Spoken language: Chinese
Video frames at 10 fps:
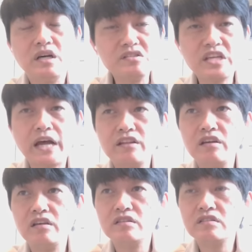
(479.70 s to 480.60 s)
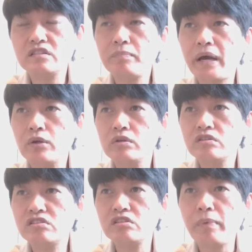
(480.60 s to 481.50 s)
很惨欸，四
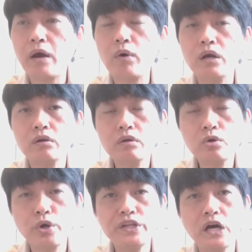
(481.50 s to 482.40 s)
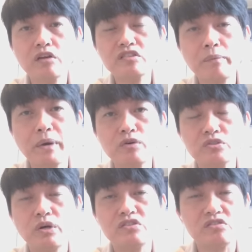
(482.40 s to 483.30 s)
百万亏掉三百五十